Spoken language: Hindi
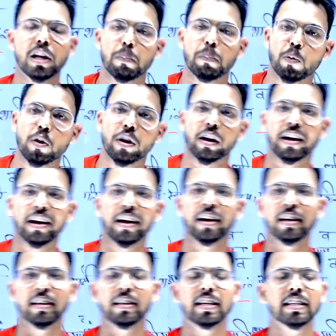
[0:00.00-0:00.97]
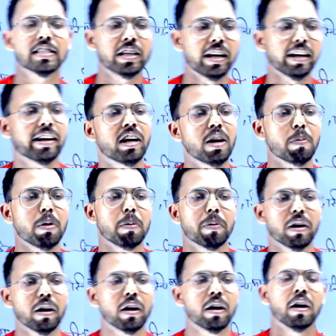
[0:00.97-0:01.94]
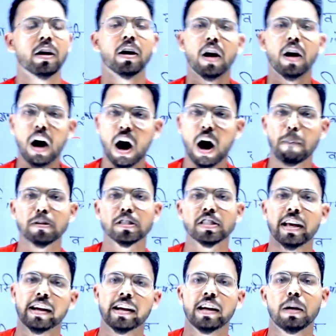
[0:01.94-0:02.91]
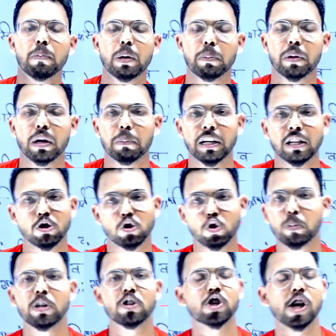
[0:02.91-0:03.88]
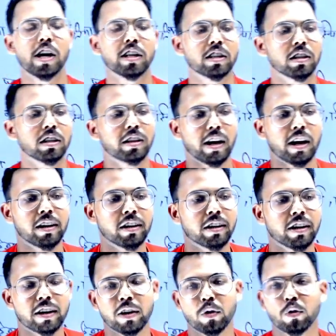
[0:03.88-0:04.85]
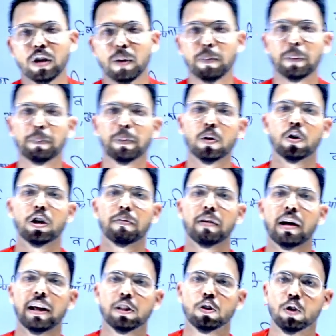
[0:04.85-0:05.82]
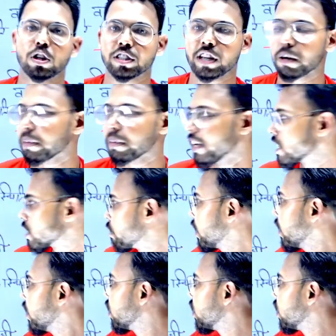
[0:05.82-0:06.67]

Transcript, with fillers: अपलोड रखा है ये सेकेंड पेपर है आप सेकेंड पेपर में जो भी छात्र तैयारी कर रहे हैं उनका पेपर होने वाला है दो में